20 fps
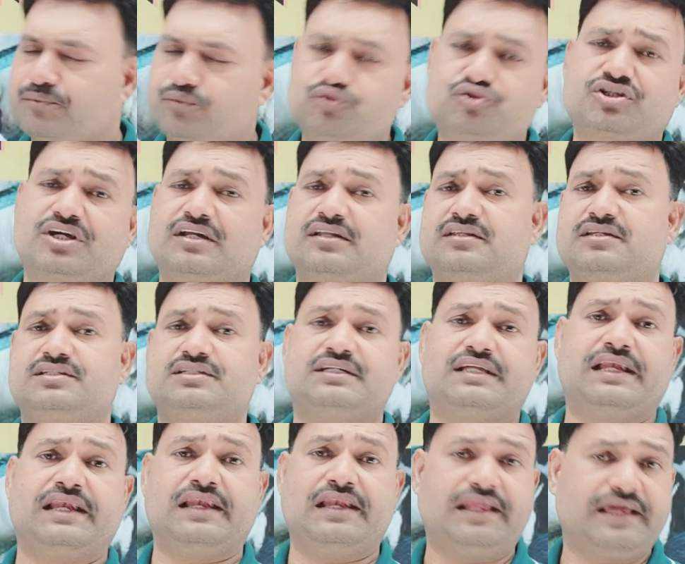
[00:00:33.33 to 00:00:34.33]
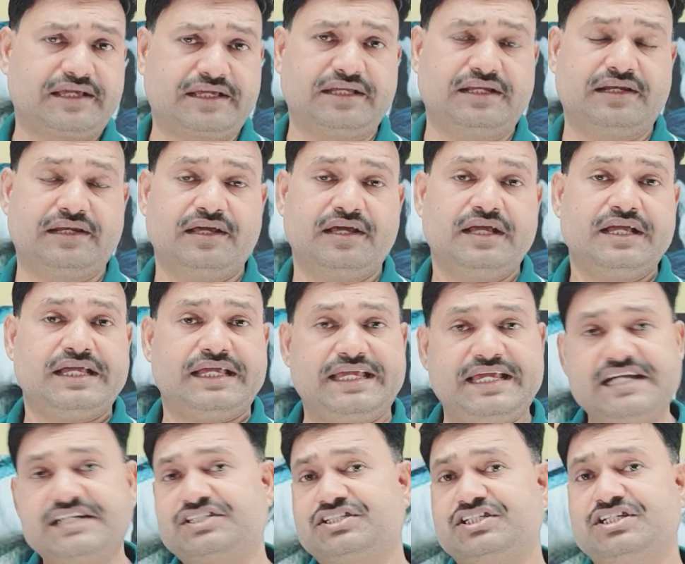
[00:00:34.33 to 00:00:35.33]
कुछ कर दीजिए लेकिन
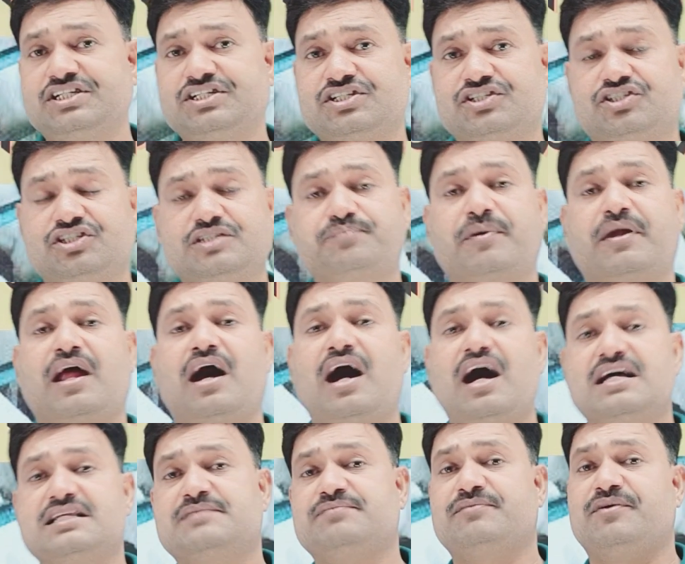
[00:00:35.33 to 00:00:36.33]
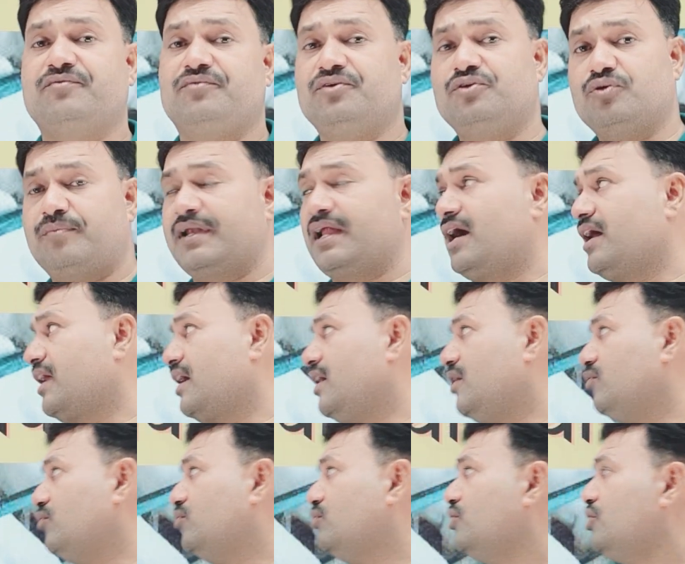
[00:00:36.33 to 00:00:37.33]
एक चीज़ जिस पर आज मैं वीडियो बना रहा
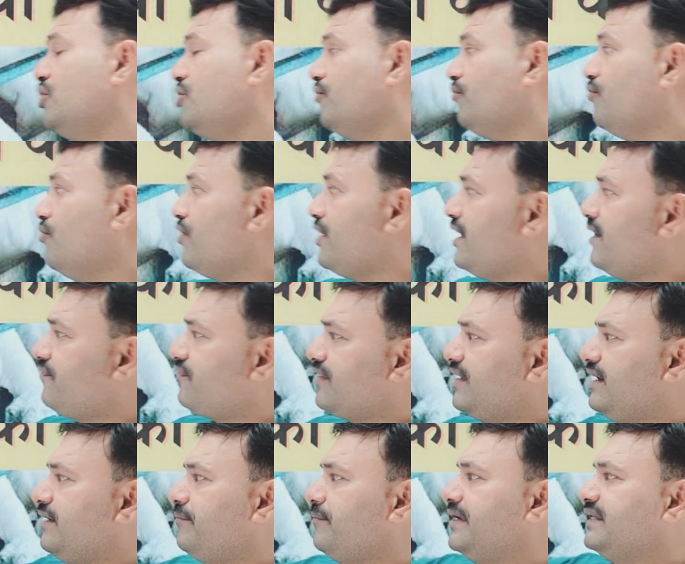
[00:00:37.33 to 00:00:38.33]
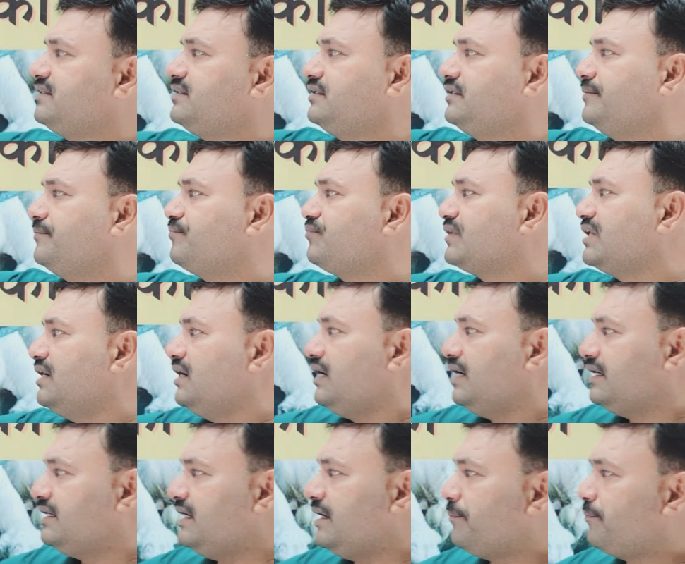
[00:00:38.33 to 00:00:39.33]
हूँ वो है फ्रेंड मेथी
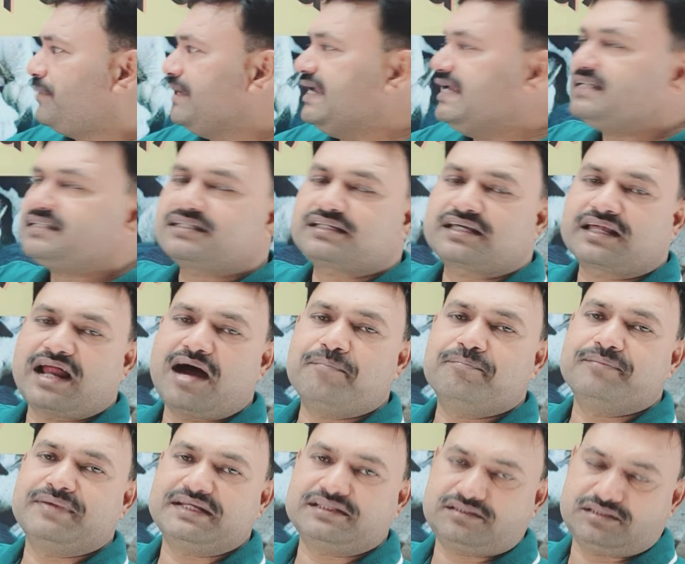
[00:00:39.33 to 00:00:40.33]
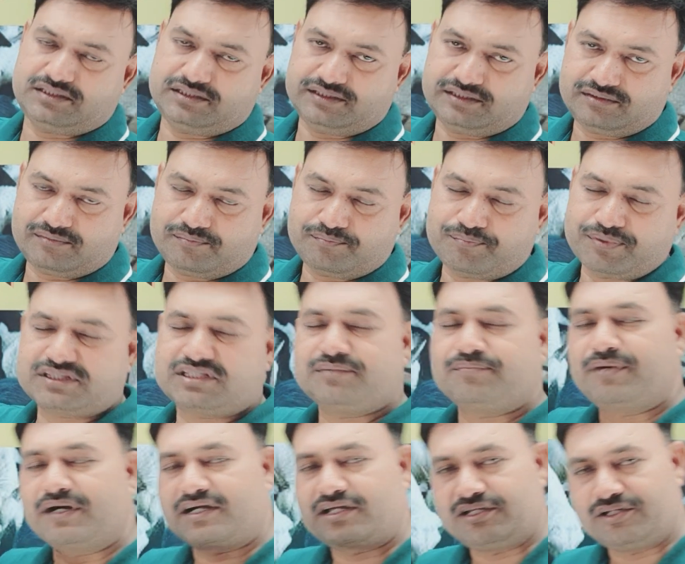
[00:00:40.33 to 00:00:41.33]
ये 20 ग्राम मेथी प्रति
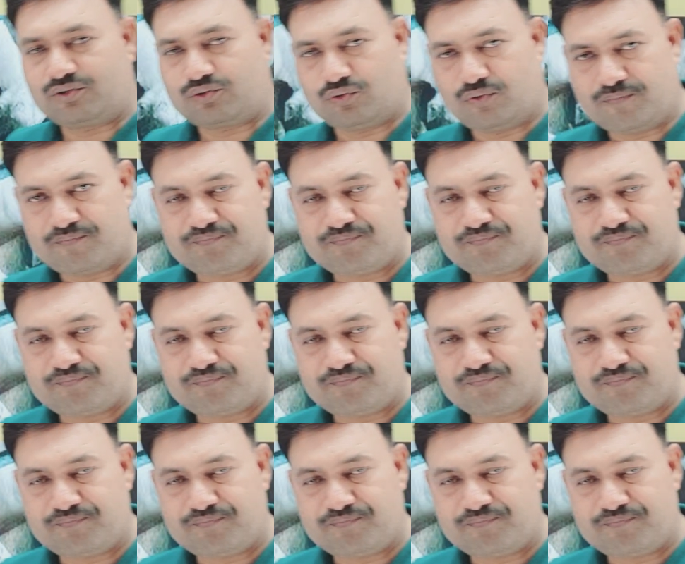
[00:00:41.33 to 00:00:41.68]
बकरी को